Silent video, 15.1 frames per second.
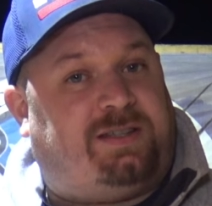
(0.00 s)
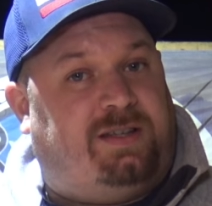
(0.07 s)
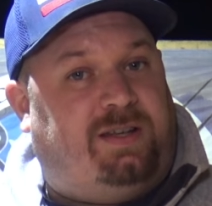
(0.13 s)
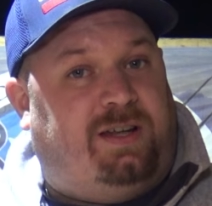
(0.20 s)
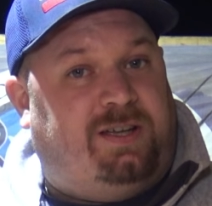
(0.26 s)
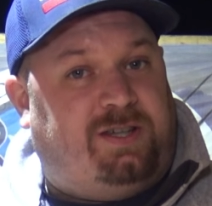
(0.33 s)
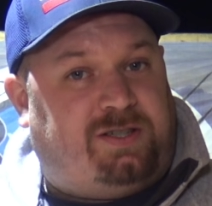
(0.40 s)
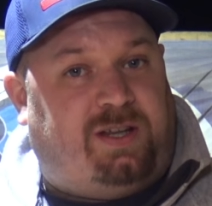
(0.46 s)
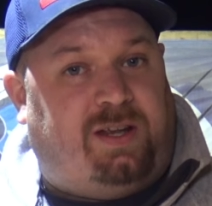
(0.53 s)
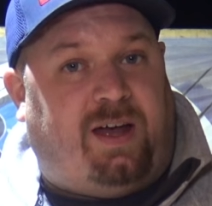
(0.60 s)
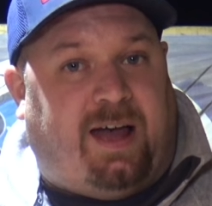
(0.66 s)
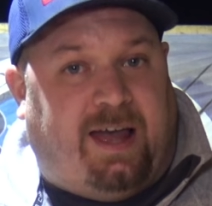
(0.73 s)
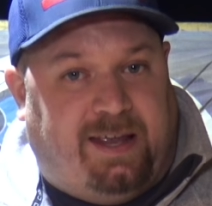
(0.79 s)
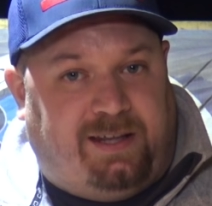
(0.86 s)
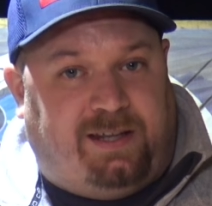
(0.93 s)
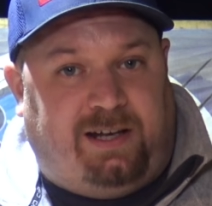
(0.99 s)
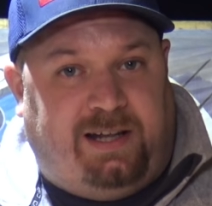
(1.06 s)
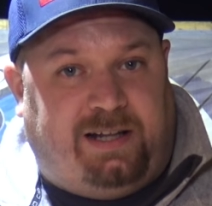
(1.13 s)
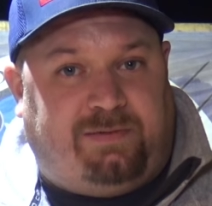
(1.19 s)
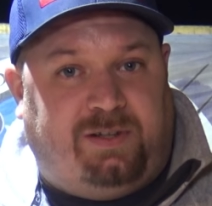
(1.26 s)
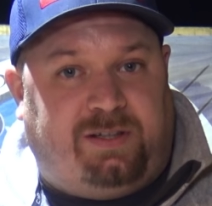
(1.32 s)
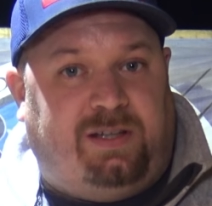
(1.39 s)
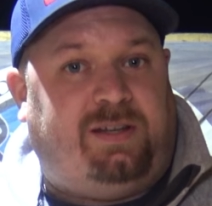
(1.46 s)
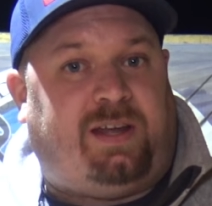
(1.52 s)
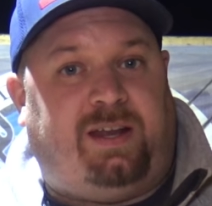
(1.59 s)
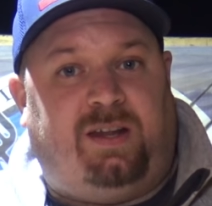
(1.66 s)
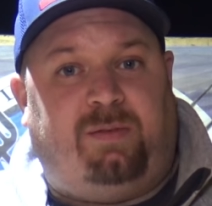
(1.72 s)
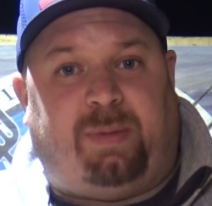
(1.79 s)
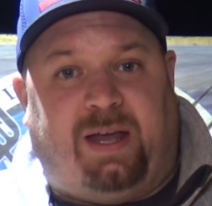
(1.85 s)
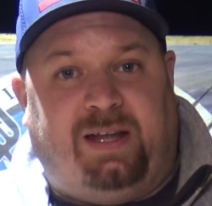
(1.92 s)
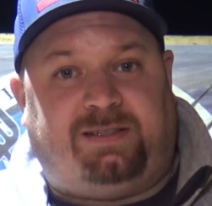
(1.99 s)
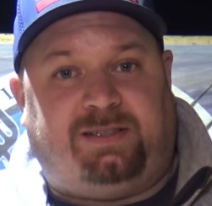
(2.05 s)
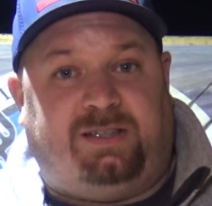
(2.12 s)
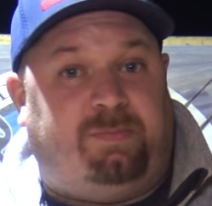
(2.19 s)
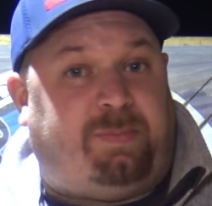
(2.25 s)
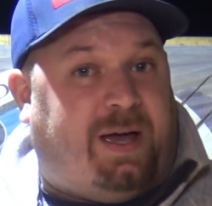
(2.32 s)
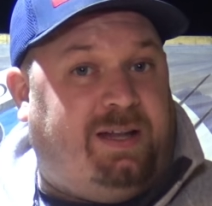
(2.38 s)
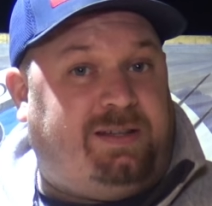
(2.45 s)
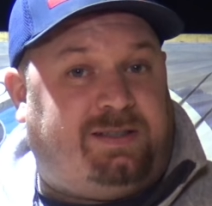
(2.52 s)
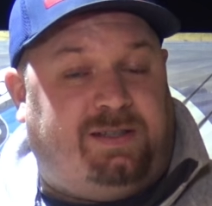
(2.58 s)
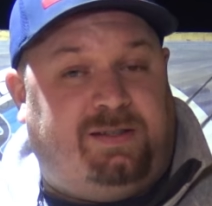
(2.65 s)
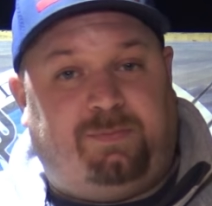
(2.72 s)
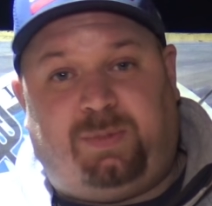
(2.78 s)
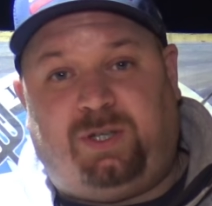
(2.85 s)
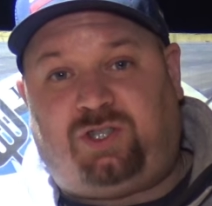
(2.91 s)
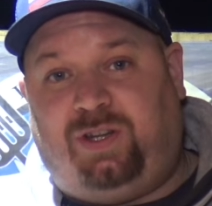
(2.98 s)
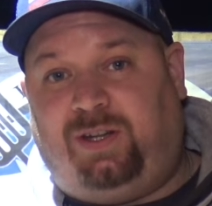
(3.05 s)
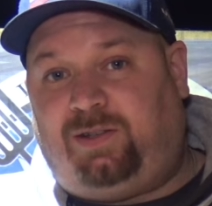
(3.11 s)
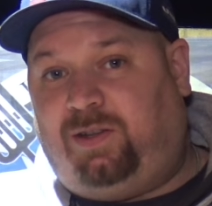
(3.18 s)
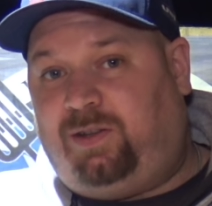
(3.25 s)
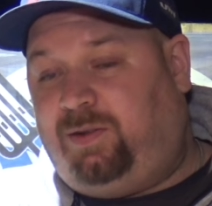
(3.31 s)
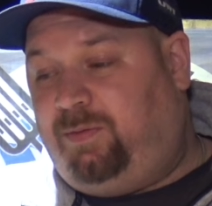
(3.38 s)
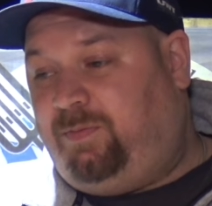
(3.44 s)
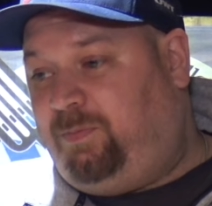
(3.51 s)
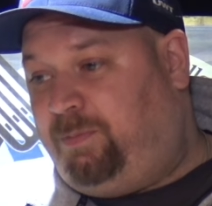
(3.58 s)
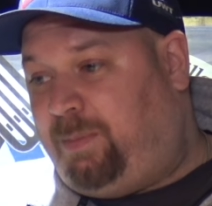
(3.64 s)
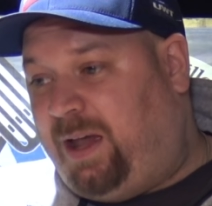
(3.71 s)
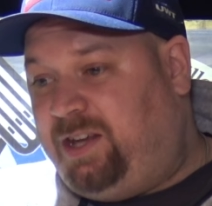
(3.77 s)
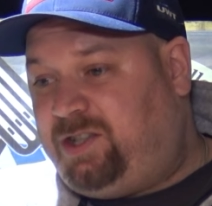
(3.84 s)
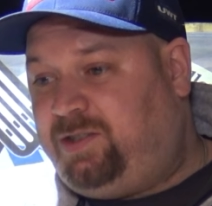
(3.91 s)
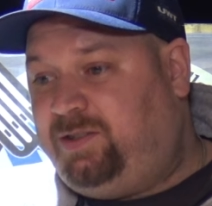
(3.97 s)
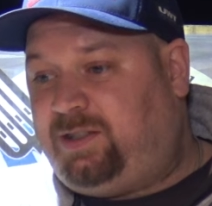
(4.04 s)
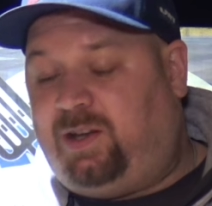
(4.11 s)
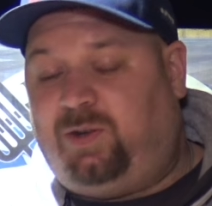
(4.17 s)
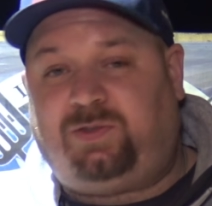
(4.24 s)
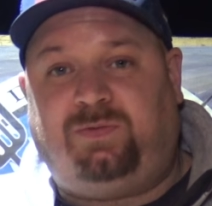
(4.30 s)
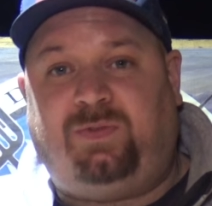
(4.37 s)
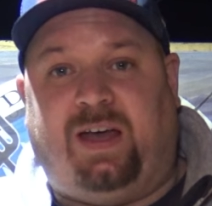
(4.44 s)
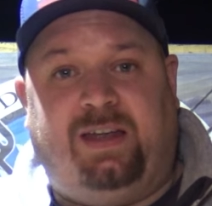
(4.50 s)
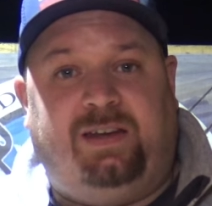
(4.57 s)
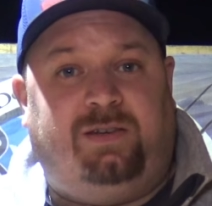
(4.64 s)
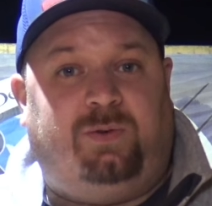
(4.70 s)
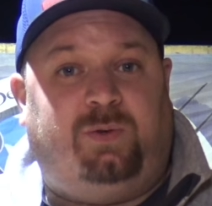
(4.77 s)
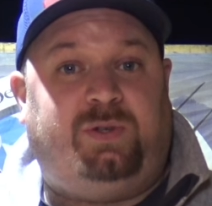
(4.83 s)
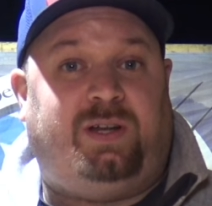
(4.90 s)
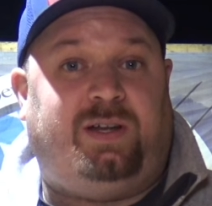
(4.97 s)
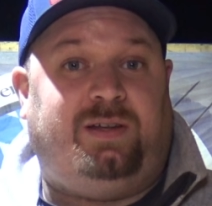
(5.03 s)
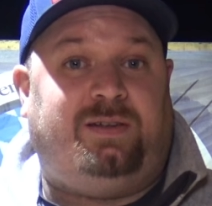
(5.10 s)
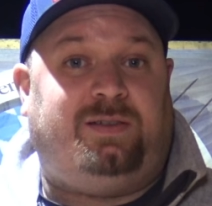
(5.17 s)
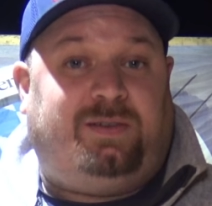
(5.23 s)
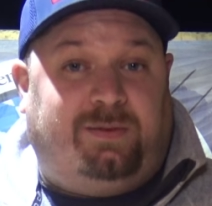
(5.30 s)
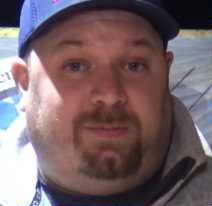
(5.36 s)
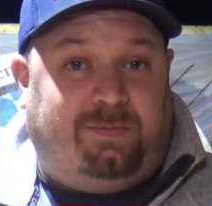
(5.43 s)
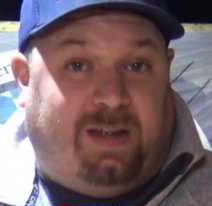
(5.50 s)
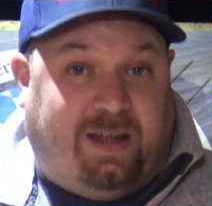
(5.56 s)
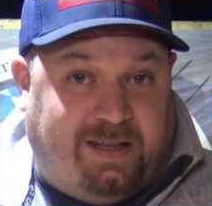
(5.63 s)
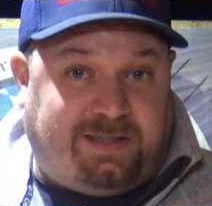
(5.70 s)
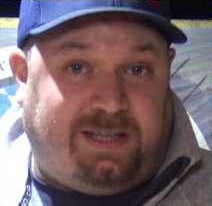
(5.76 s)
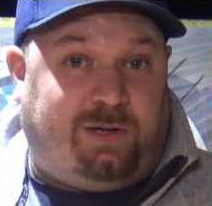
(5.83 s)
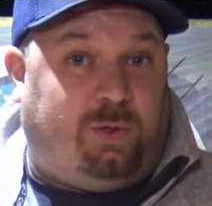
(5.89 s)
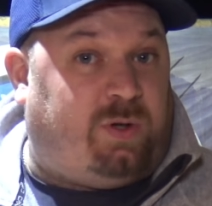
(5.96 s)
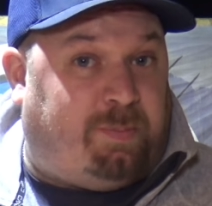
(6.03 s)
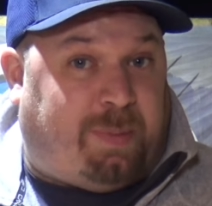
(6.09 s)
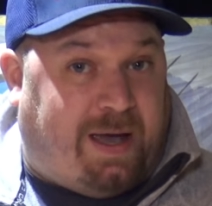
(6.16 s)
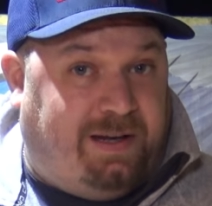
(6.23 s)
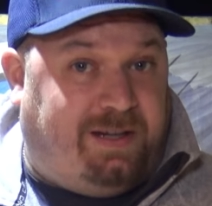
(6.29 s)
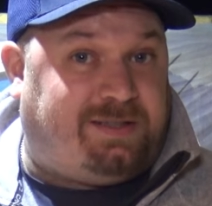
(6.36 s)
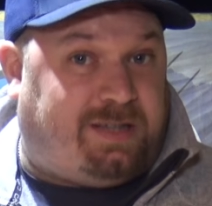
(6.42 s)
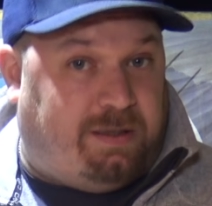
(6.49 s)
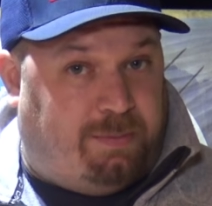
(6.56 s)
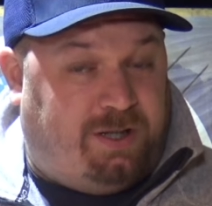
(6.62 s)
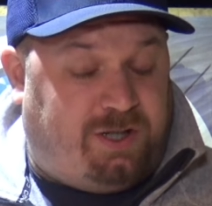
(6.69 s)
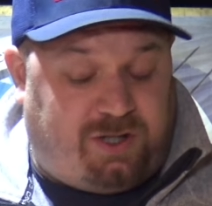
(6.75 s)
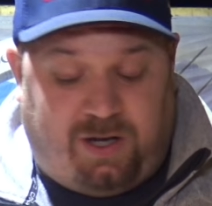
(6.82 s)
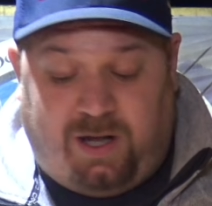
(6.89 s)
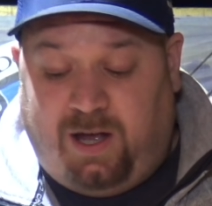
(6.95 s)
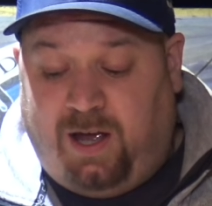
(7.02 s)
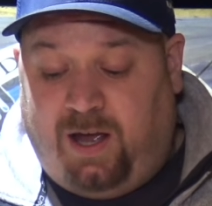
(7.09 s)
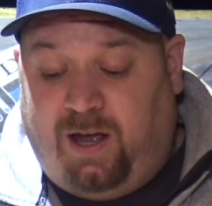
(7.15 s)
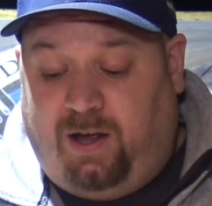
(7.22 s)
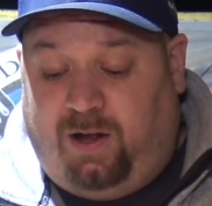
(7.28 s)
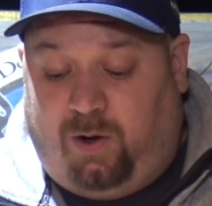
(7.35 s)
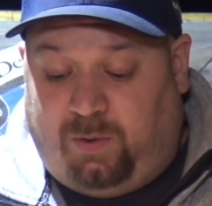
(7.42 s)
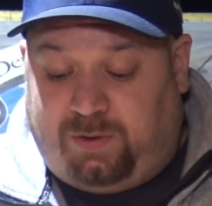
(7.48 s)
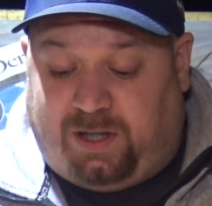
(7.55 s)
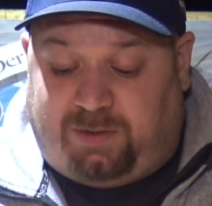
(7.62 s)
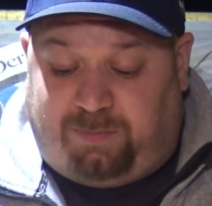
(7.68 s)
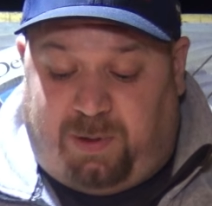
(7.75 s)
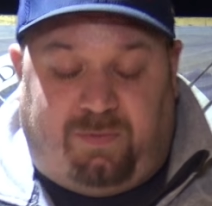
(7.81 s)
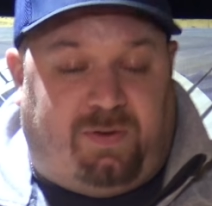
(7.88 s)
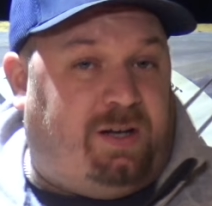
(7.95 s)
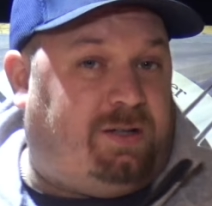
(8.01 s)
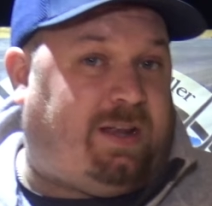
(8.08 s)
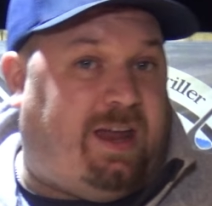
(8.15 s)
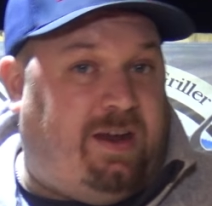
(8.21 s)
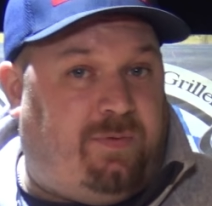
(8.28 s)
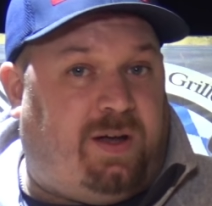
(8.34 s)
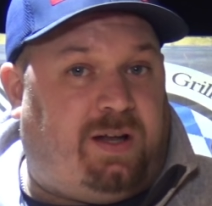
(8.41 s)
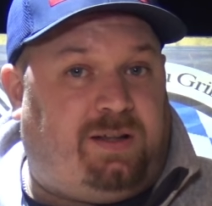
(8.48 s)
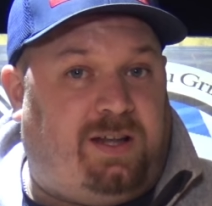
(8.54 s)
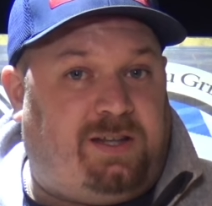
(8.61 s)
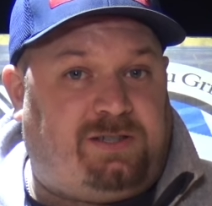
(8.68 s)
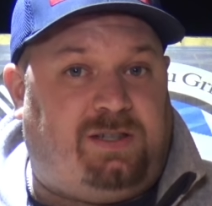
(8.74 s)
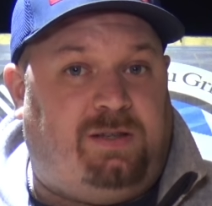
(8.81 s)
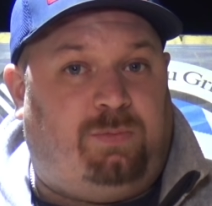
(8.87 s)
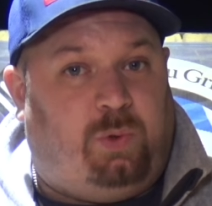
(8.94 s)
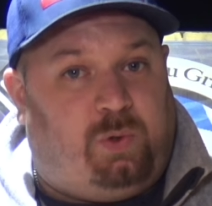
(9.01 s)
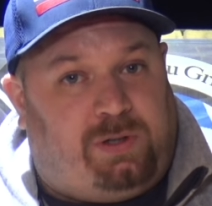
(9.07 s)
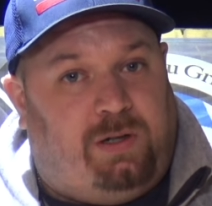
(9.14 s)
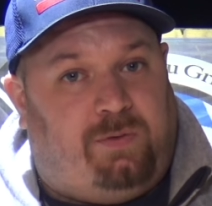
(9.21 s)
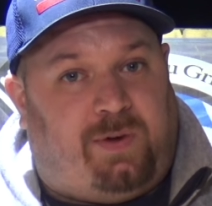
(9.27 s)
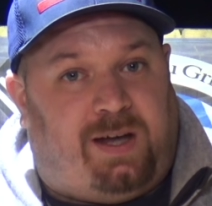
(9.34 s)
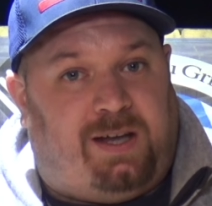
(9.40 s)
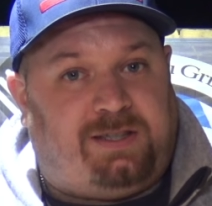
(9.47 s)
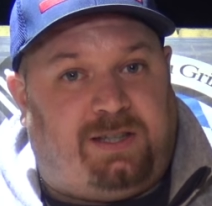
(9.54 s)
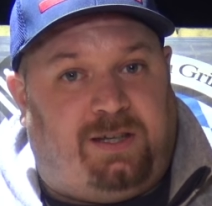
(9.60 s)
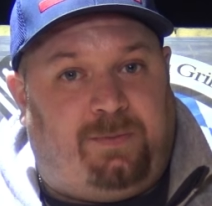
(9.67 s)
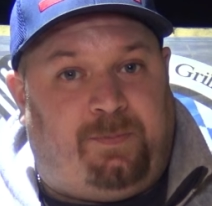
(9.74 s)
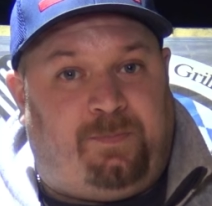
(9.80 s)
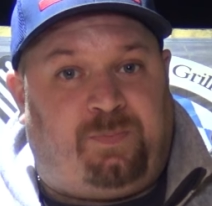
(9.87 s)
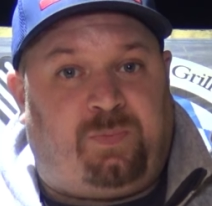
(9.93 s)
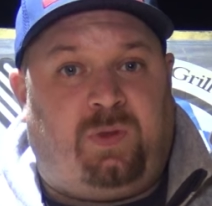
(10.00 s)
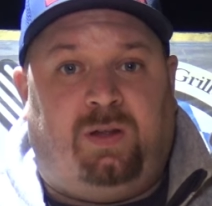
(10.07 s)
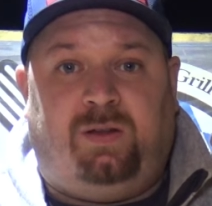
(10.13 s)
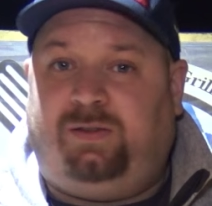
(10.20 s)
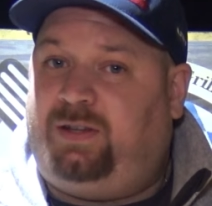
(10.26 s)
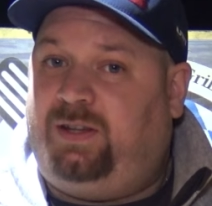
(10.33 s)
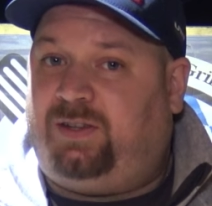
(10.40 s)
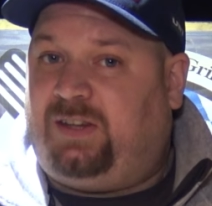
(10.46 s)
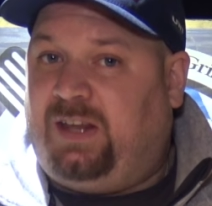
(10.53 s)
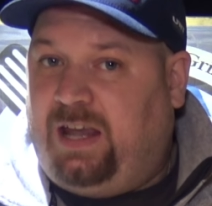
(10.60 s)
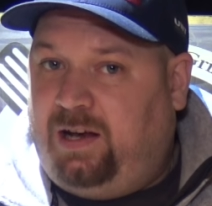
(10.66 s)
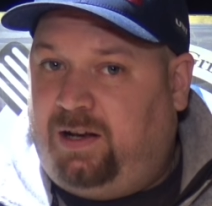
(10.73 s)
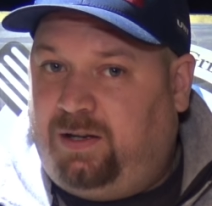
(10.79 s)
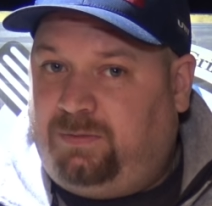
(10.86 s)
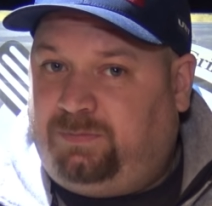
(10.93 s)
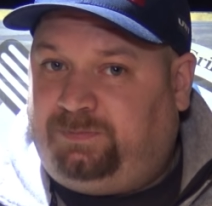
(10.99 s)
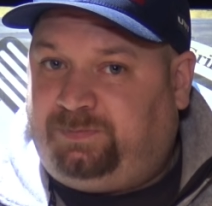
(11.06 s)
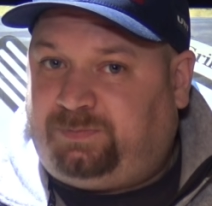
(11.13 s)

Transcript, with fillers: er erst eingelegt wird in einer Beize. Die Beize besteht meistens aus Wein oder Essig oder beides gemischt und das bewirkt einfach, dass die Muskelfasern, die Sehnen